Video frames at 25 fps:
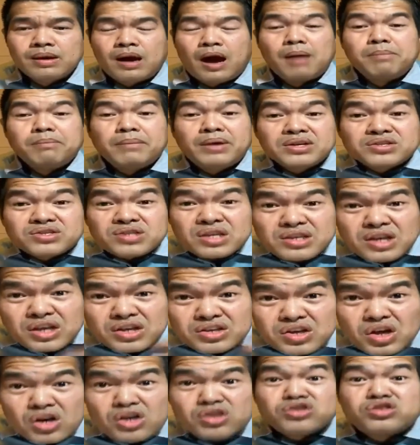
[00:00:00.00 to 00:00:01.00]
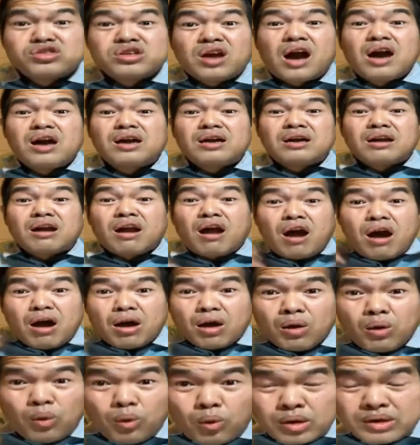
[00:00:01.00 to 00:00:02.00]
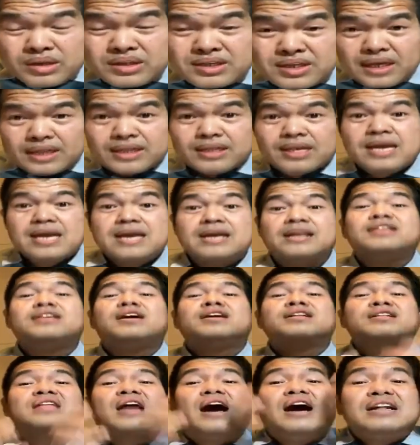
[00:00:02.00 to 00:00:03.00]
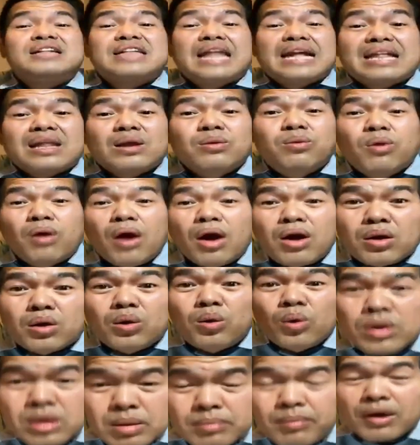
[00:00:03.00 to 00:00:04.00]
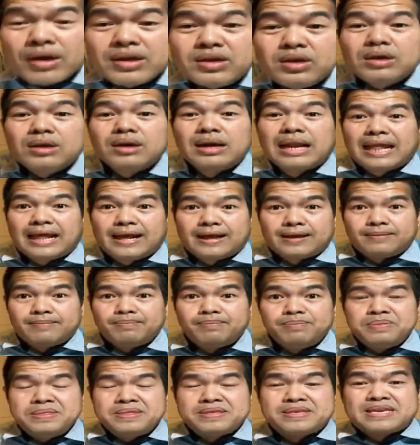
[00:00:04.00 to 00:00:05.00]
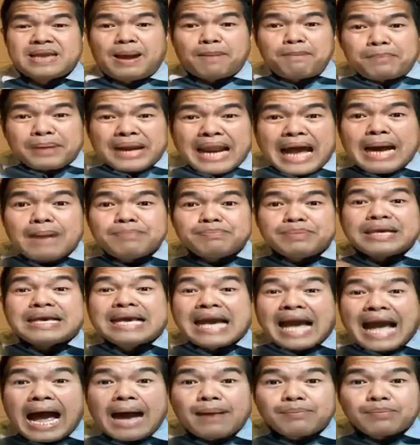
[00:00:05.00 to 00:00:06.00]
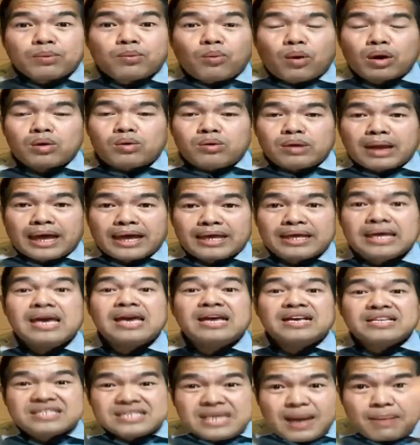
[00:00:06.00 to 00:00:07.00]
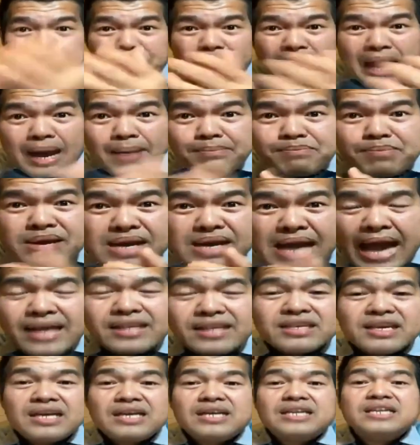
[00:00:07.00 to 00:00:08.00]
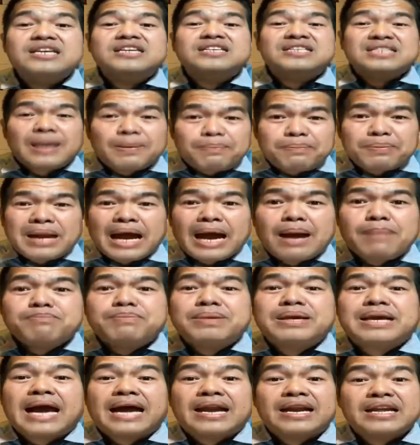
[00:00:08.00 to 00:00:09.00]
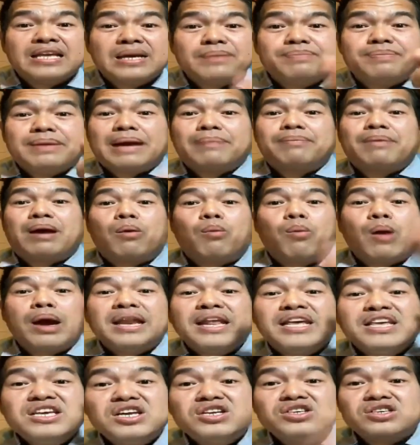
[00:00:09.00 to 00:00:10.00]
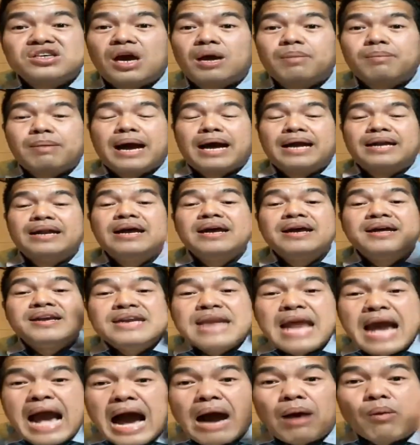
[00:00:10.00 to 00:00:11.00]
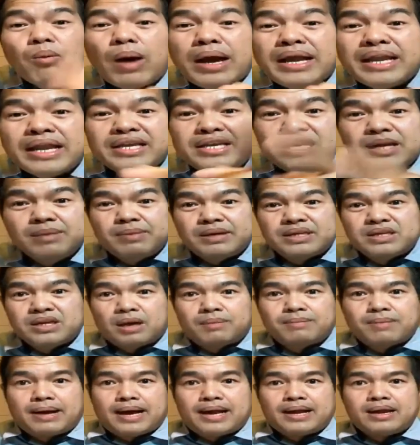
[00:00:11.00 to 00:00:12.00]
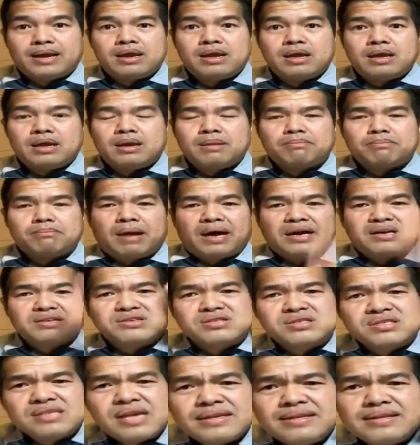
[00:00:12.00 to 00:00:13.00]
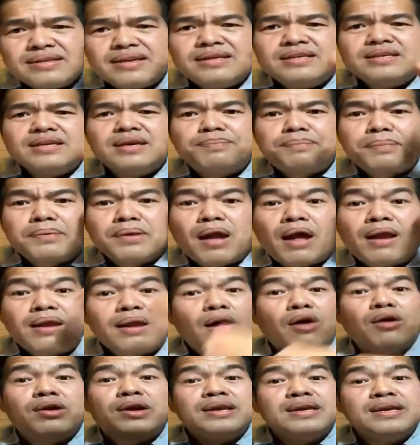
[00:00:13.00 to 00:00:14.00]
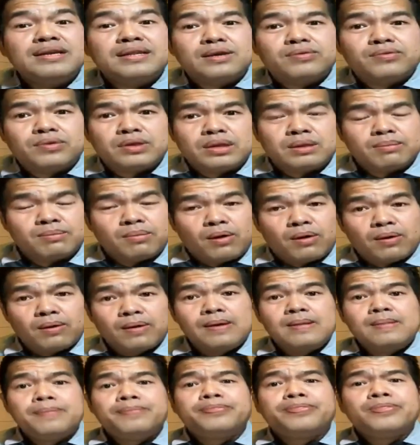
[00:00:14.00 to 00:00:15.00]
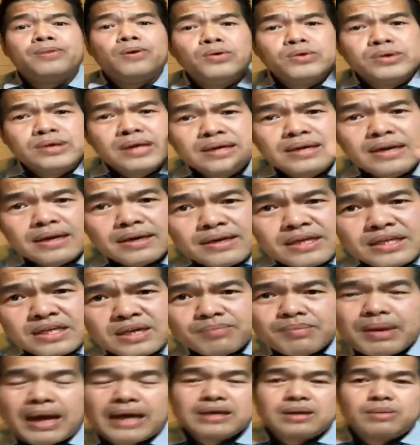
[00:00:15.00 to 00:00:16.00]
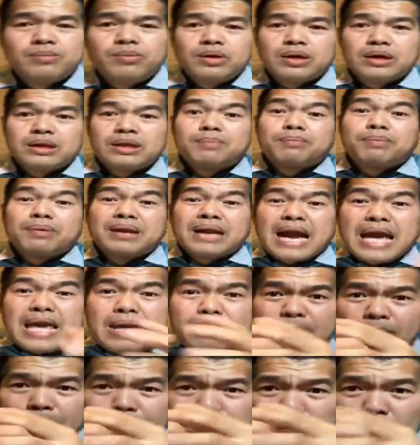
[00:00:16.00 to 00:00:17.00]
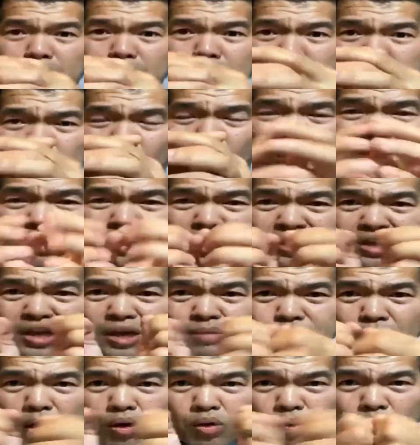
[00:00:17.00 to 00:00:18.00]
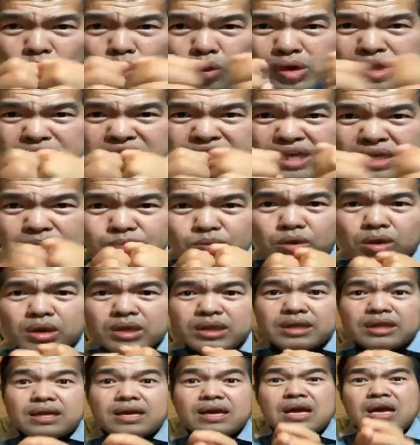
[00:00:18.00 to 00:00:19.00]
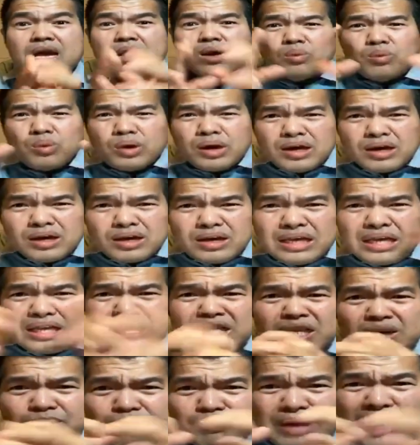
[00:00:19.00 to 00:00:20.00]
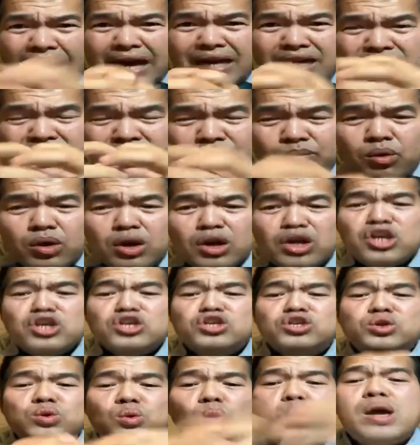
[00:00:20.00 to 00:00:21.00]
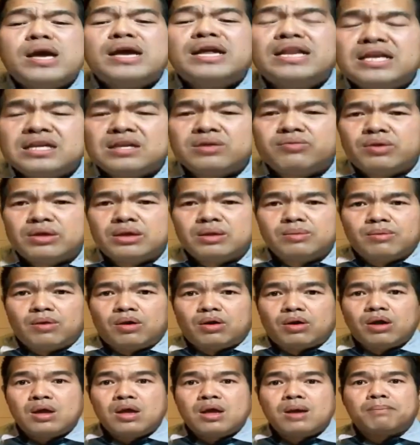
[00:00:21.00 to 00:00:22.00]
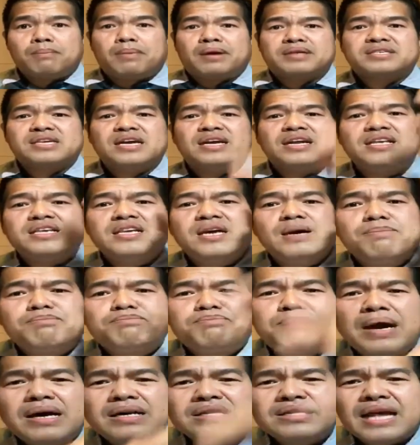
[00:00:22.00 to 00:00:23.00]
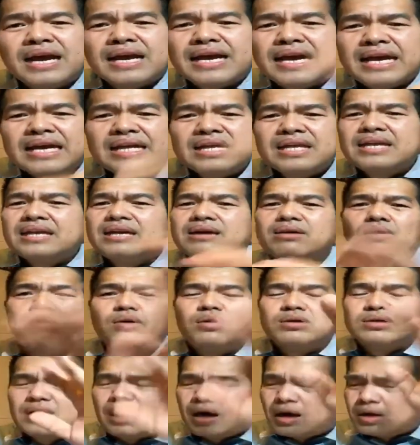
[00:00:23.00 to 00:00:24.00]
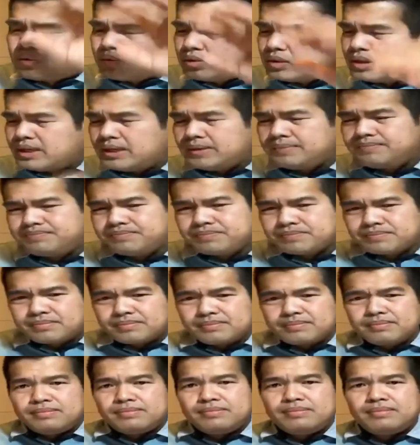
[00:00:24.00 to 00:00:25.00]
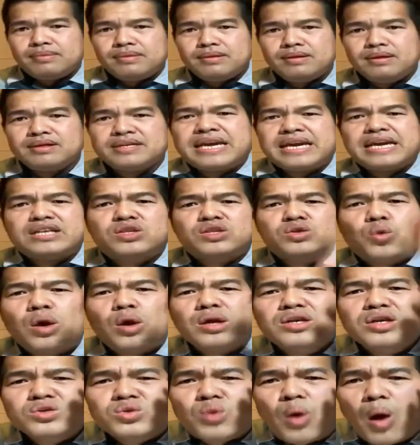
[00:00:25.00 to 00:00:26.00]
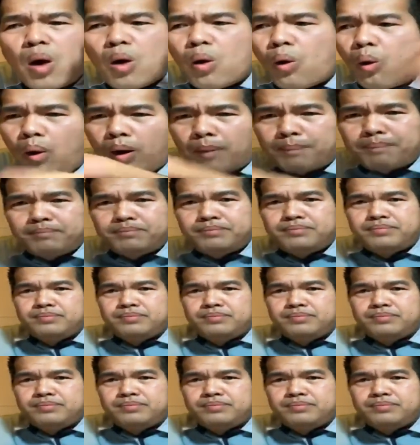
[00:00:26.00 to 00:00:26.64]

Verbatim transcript: ha bà sân như dương tròn đó luôn chẳng dương thấy tại thua ở luôn nó bao dương khăng chấp đám bị cá bị bọt luôn này chấp đám bị cá gì kia chấp đám bị cá để dương đẹp ở quấy để dương chẳng mà nắng ở quấy để dương mình chẳng bàn bà sinh thì dương bao ở kia từ với chồng mông nụ dương này đi chìm ran cho mọi người đây bà bún to tay dương mông cùi gì mọi người vui đi chìm ran cho mọi người chuối kia từ với chồng mông bà sinh thì dương bưng tại kia đấy ủa tại ở đuôi chứ chỉ chọn dương to ngọt